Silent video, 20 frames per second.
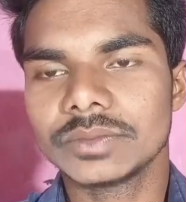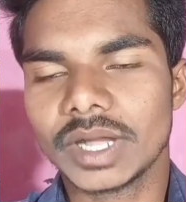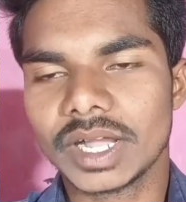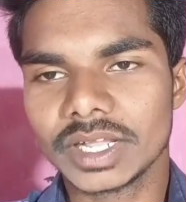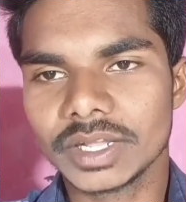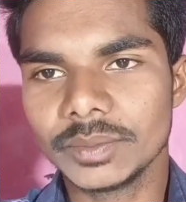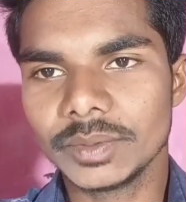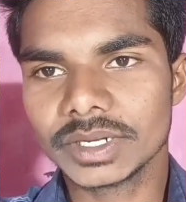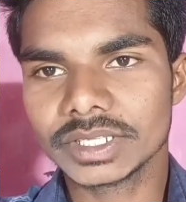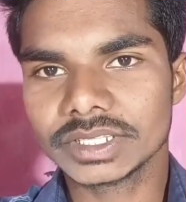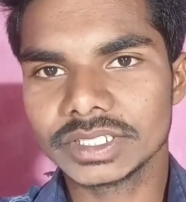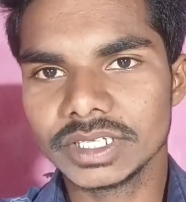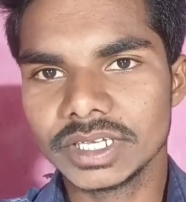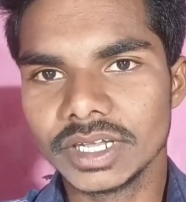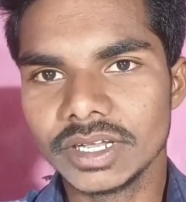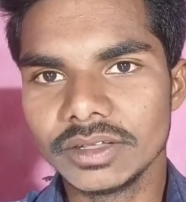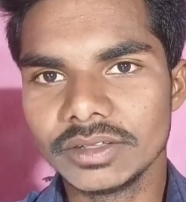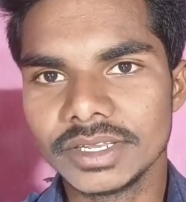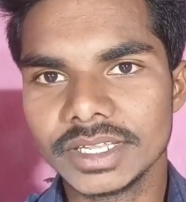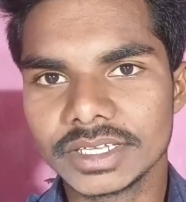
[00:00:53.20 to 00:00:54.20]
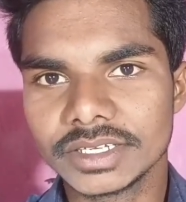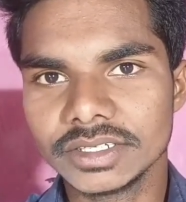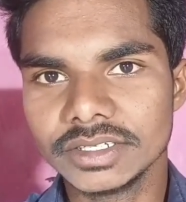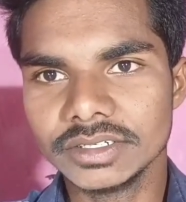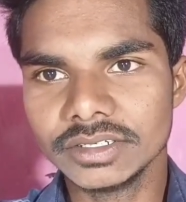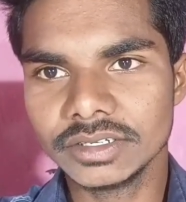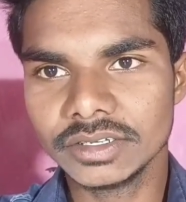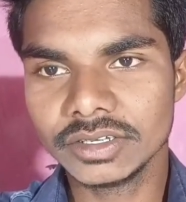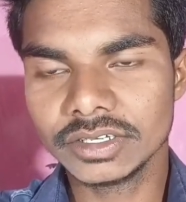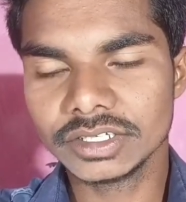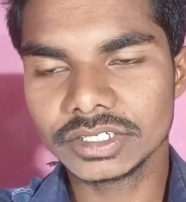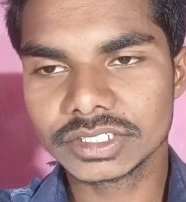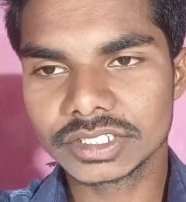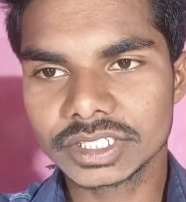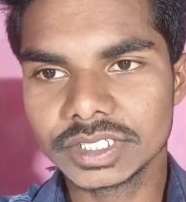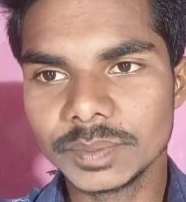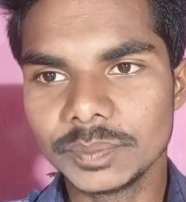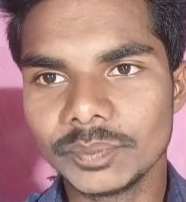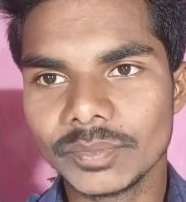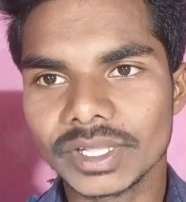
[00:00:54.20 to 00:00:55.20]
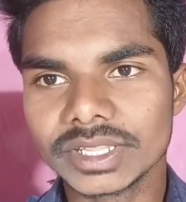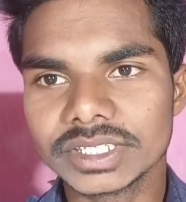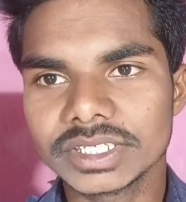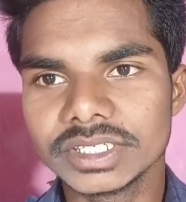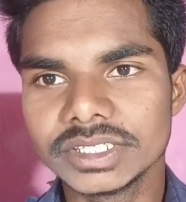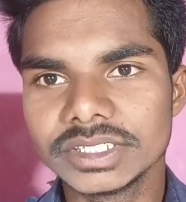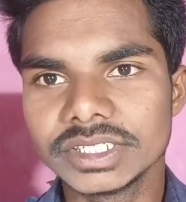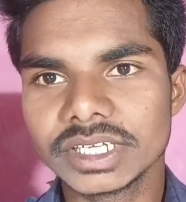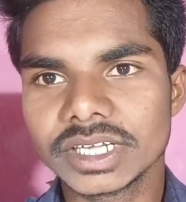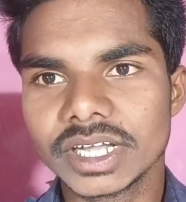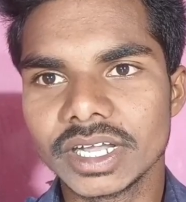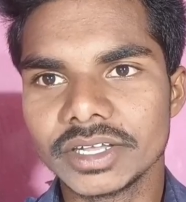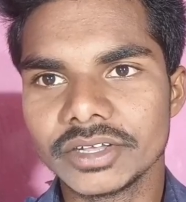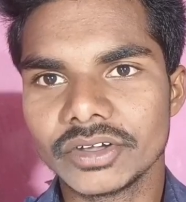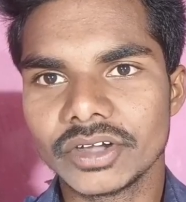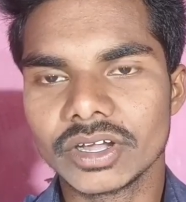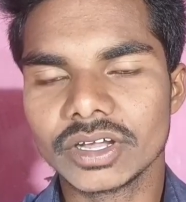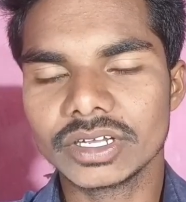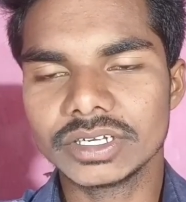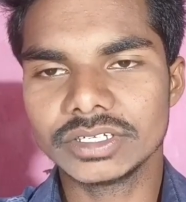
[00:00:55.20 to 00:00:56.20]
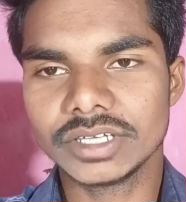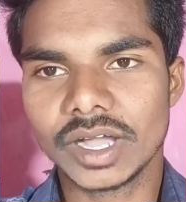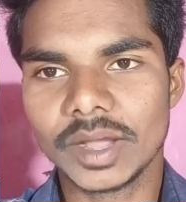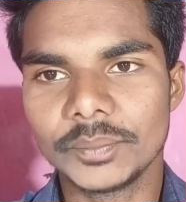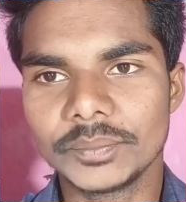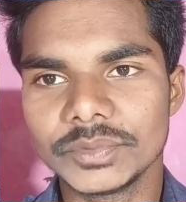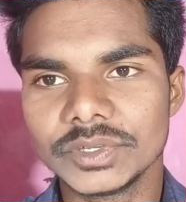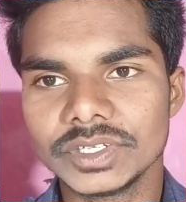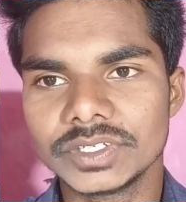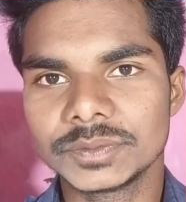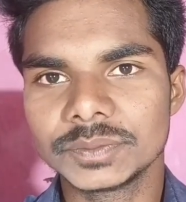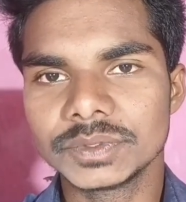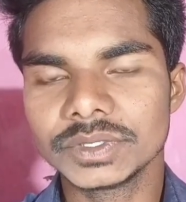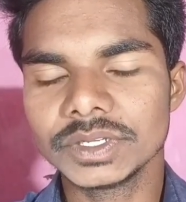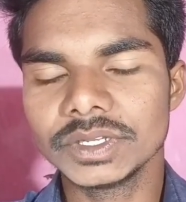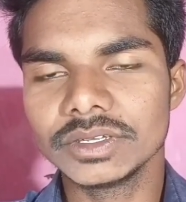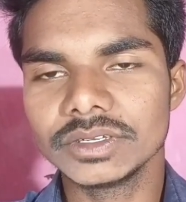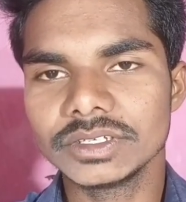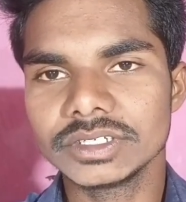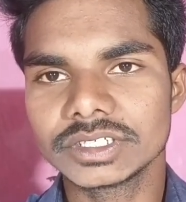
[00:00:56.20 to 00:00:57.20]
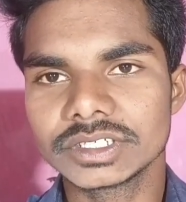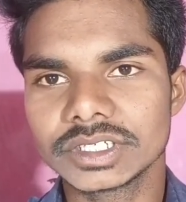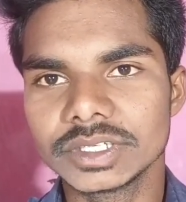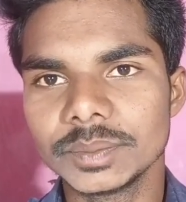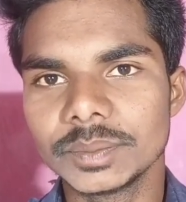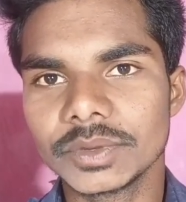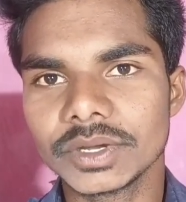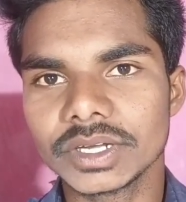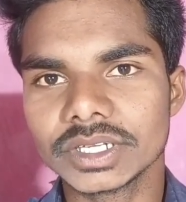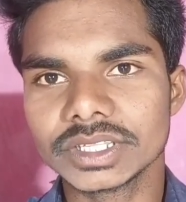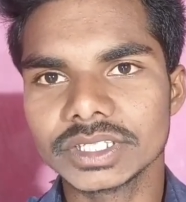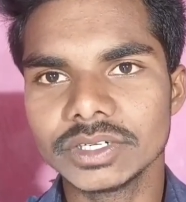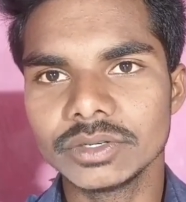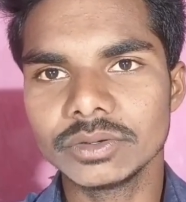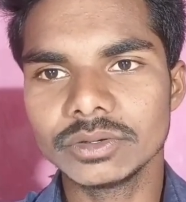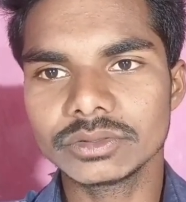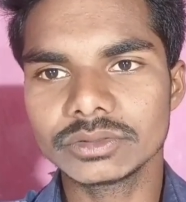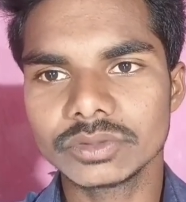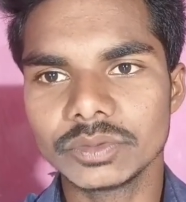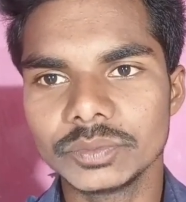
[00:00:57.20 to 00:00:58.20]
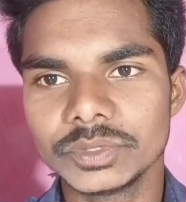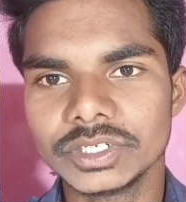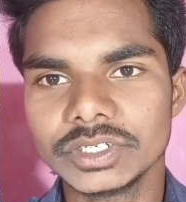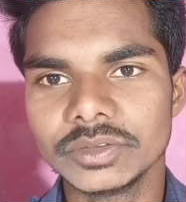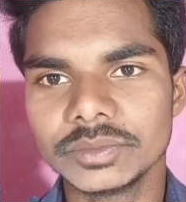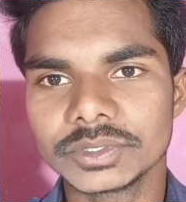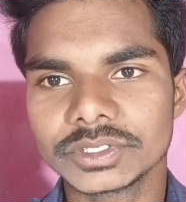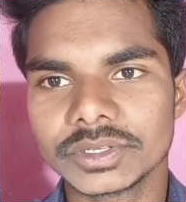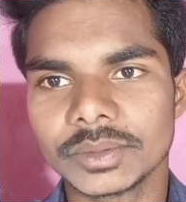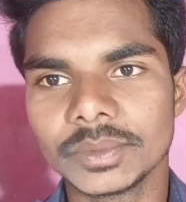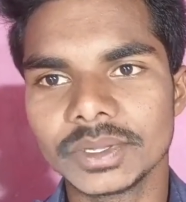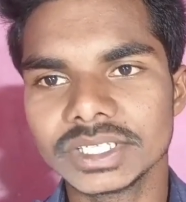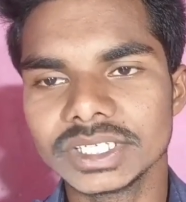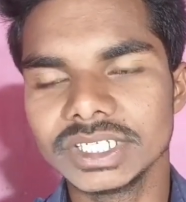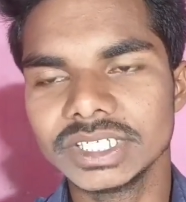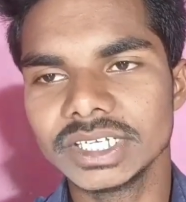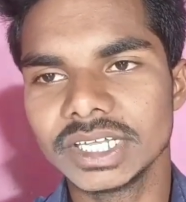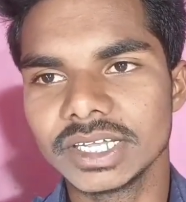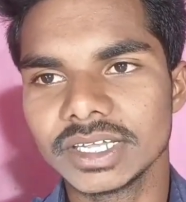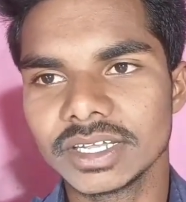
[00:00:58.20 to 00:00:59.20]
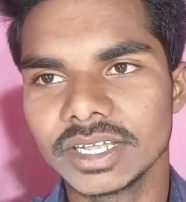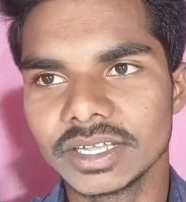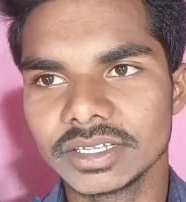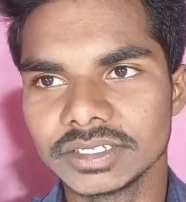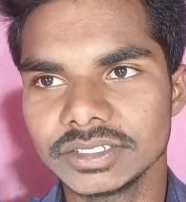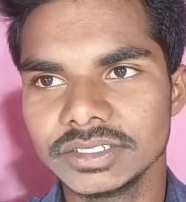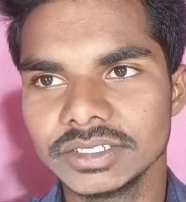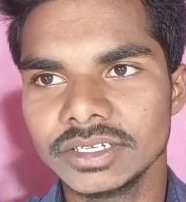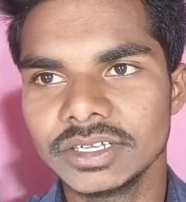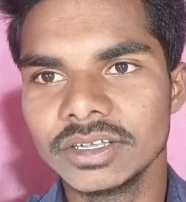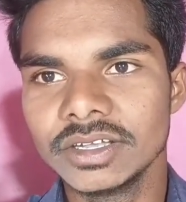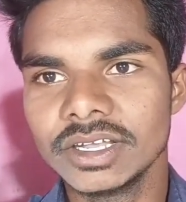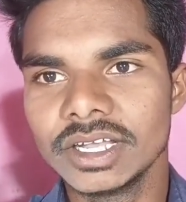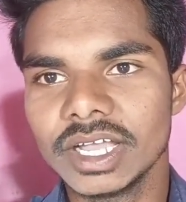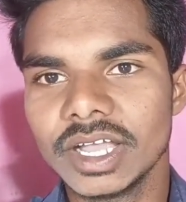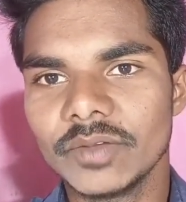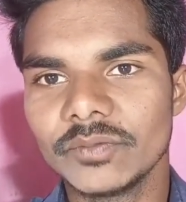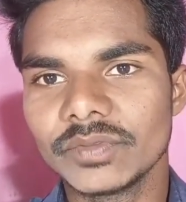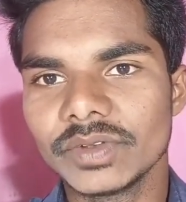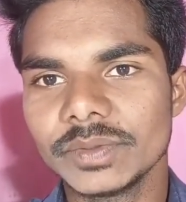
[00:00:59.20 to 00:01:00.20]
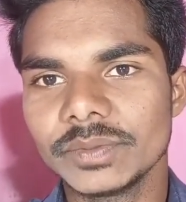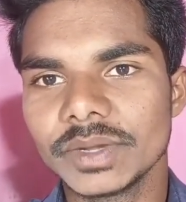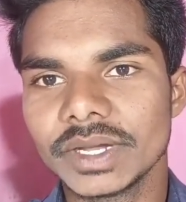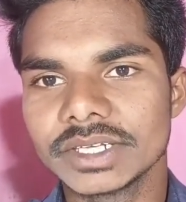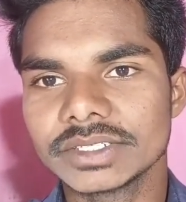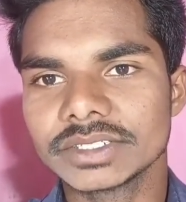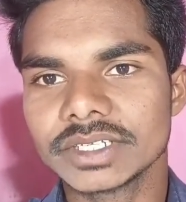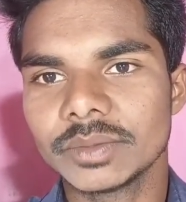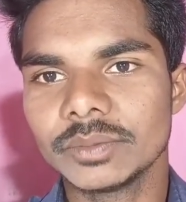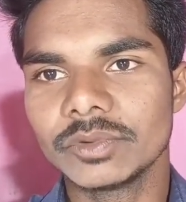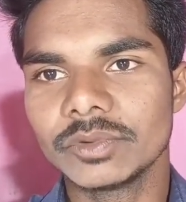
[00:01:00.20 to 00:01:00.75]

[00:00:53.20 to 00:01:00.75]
आगे बढ़ते हैं लेकिन स्किप मत कीजिएगा अगर आप स्किप करते हो तो वीडियो में समझ नहीं आएगा कि एम्पलीफायर्स का